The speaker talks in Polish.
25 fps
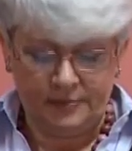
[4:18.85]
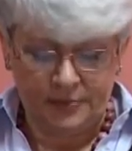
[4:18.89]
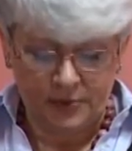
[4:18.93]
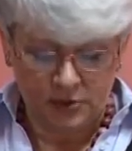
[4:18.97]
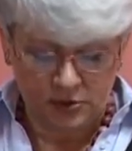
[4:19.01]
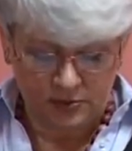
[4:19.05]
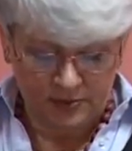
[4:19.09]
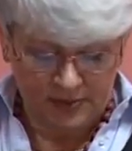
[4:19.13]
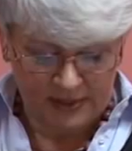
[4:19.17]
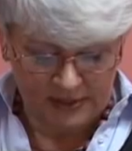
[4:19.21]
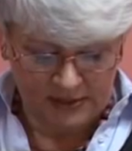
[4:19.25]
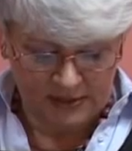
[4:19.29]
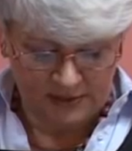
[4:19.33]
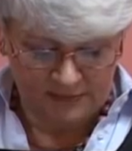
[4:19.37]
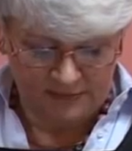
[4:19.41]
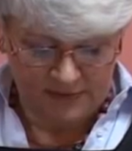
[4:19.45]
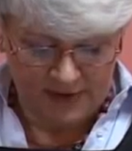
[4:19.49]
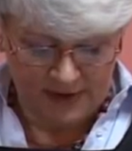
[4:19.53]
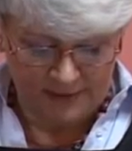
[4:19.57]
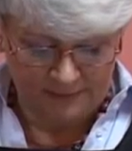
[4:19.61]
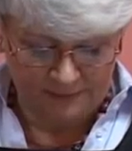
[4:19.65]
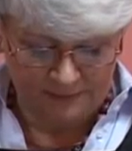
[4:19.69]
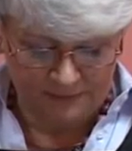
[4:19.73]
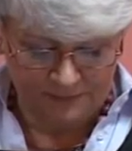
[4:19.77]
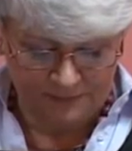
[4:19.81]
Proszę
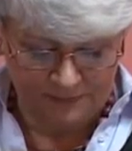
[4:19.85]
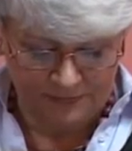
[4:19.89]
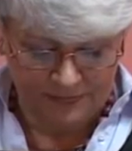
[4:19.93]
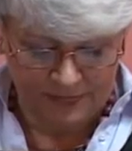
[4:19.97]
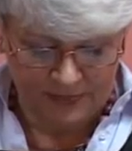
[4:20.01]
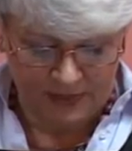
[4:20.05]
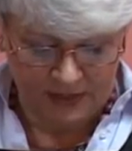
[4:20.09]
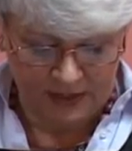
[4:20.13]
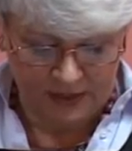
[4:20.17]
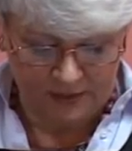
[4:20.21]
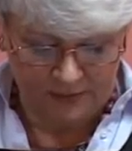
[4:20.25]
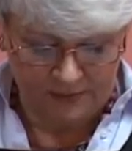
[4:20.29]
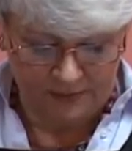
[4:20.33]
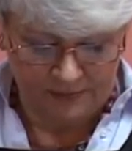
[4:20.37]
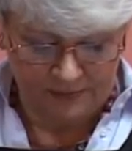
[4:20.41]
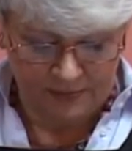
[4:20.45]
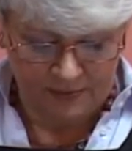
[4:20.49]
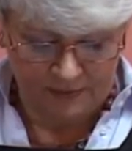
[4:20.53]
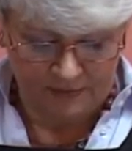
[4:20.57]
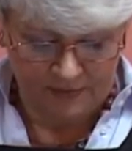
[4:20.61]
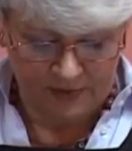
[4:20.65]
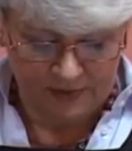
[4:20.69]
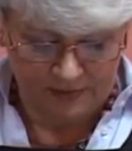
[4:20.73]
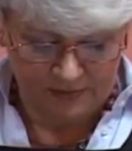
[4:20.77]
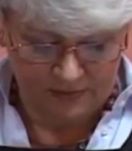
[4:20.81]
Państwa, mm,
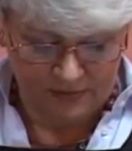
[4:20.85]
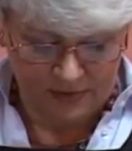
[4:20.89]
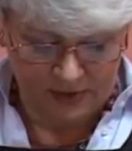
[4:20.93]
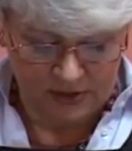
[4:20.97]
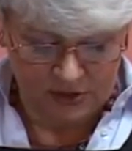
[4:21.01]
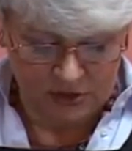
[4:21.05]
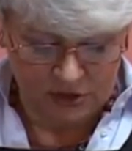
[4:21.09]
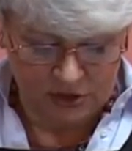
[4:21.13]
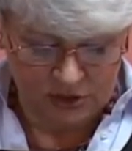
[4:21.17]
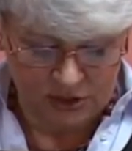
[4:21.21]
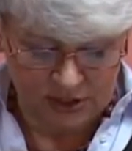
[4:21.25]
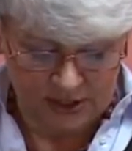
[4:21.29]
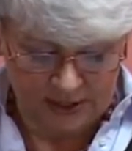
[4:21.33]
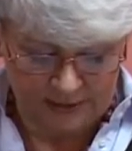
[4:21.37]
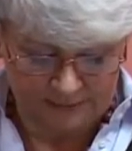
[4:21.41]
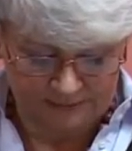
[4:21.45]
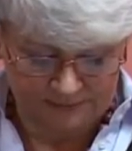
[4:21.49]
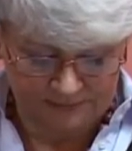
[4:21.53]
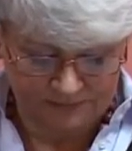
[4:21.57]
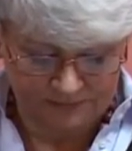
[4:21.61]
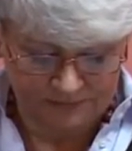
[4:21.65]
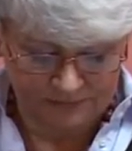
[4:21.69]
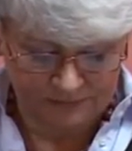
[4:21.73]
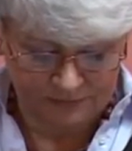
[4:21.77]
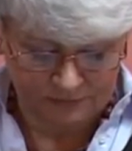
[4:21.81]
powiem,
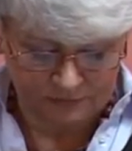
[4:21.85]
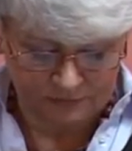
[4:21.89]
że